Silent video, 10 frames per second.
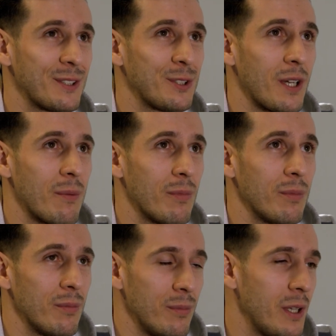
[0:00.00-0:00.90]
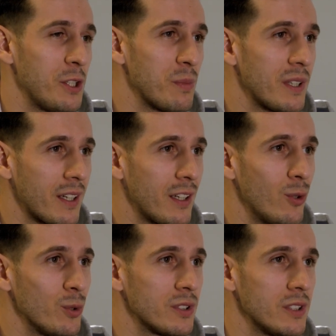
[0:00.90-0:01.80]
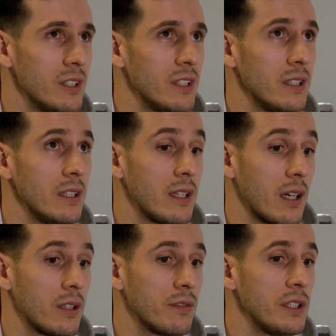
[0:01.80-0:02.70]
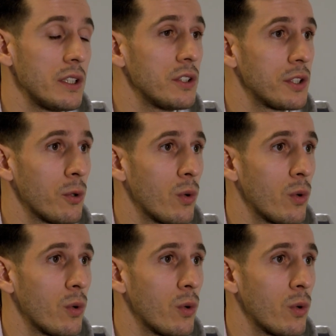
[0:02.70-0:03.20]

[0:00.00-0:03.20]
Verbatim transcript: gdzieś tam mieliśmy taki luz i, i tak wyniki się